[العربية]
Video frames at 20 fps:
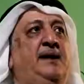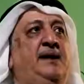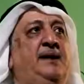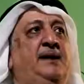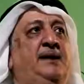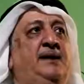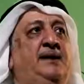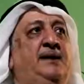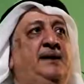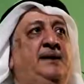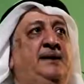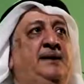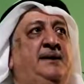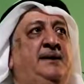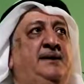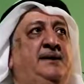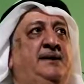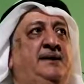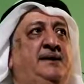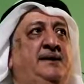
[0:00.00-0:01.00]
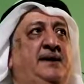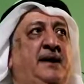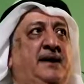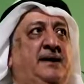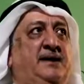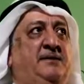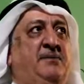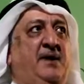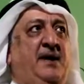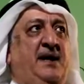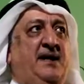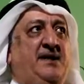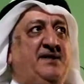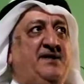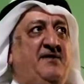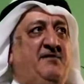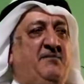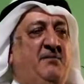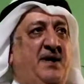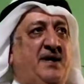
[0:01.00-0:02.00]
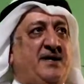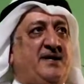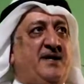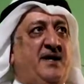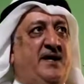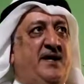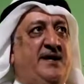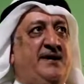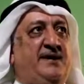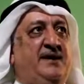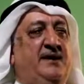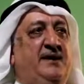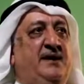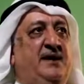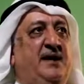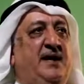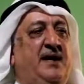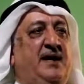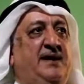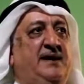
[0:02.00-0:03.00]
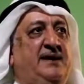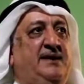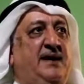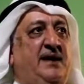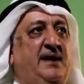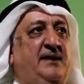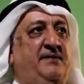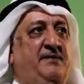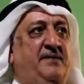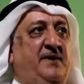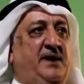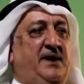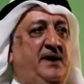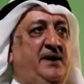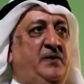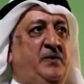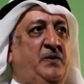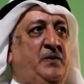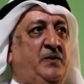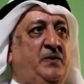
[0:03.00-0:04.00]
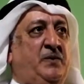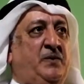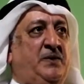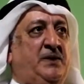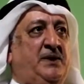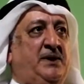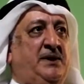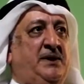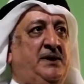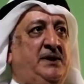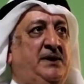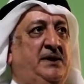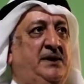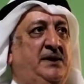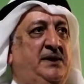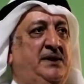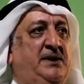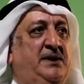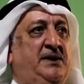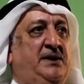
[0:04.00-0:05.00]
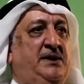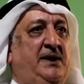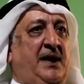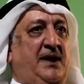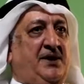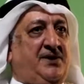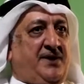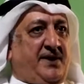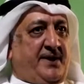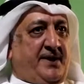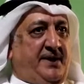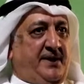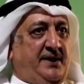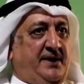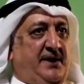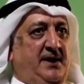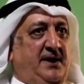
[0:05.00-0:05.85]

آه، لكن مع الاسف ما صار لغايه 2010